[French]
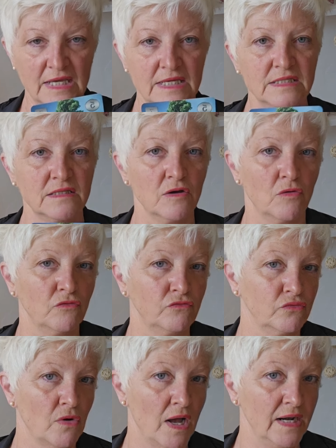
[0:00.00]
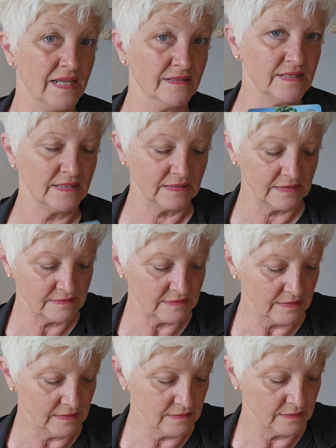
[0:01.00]
Ici, on voit
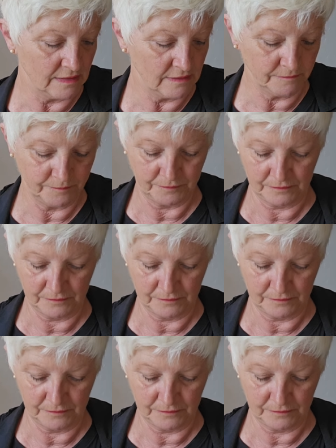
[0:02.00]
l'intégrité, hein.